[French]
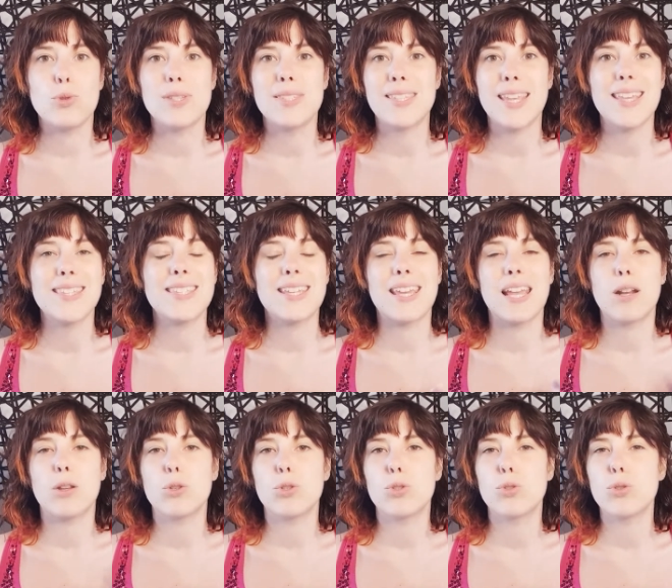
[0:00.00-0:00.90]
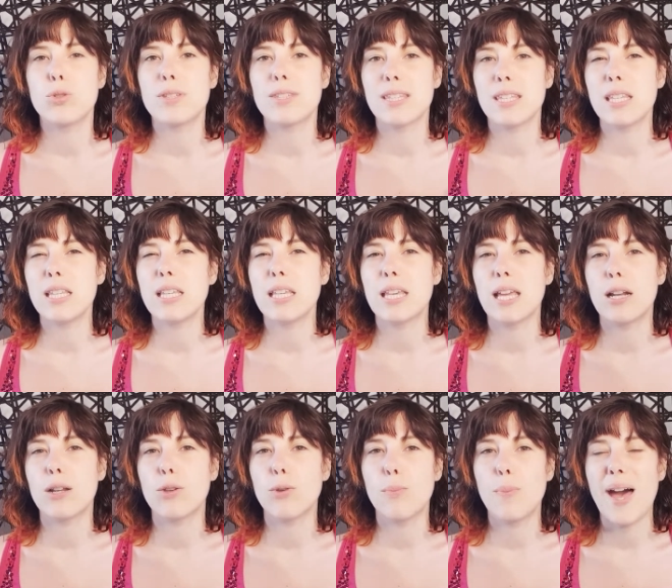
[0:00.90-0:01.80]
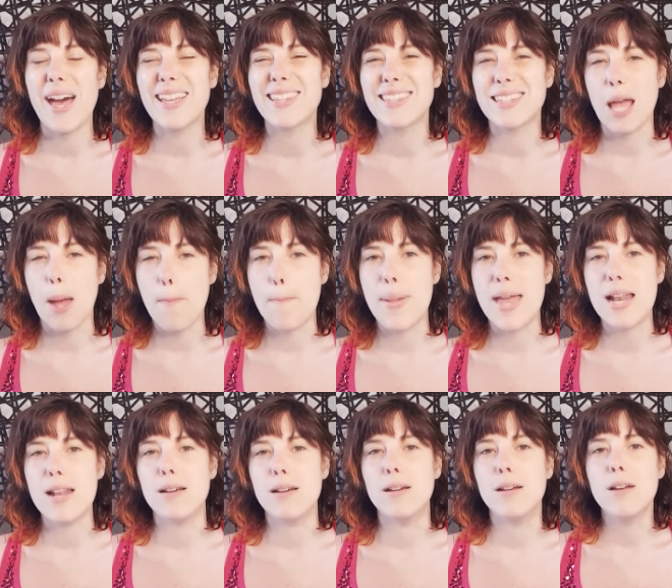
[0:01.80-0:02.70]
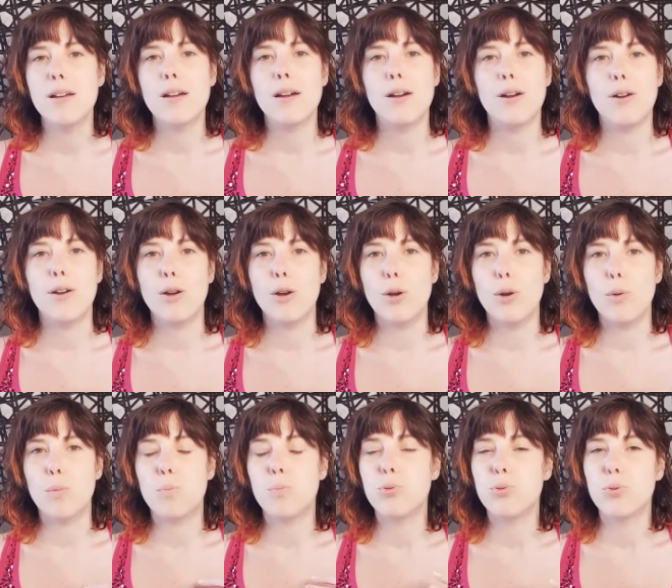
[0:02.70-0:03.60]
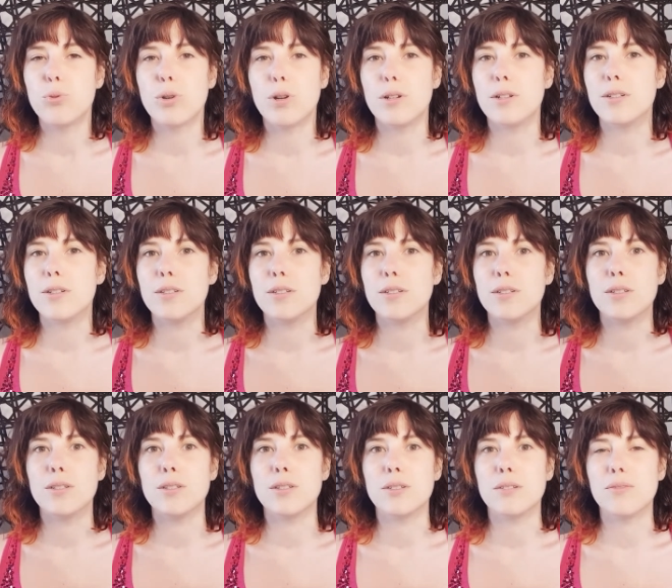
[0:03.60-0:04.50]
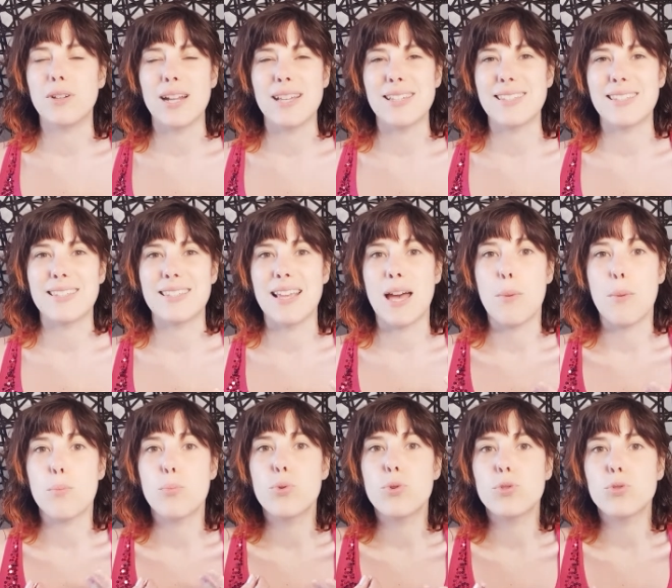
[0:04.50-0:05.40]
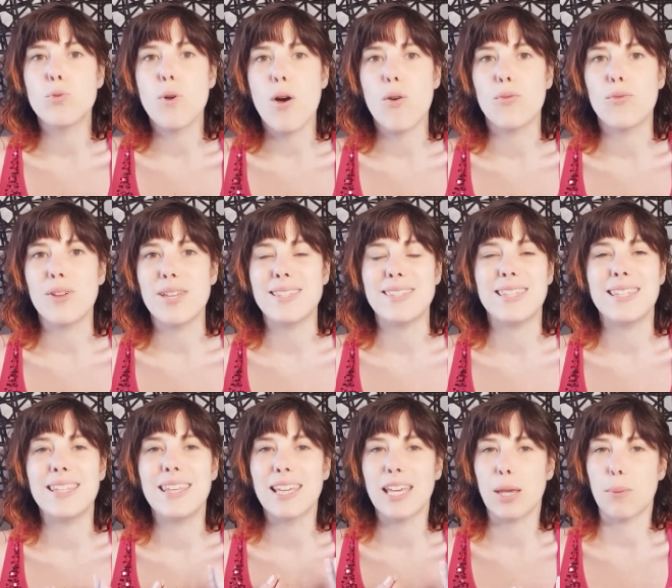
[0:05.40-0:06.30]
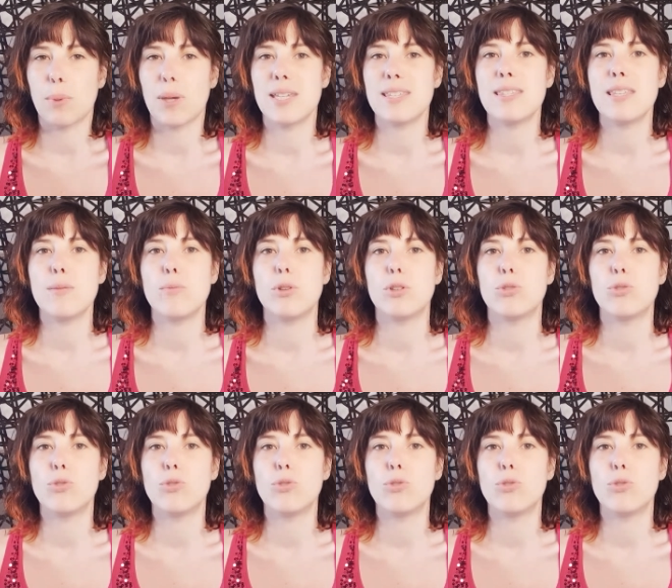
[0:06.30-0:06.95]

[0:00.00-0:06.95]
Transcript: Ça, c'est quelque chose qui quelque part t'appelle pour voilà, c'est un besoin en fait, c'est irrépressible.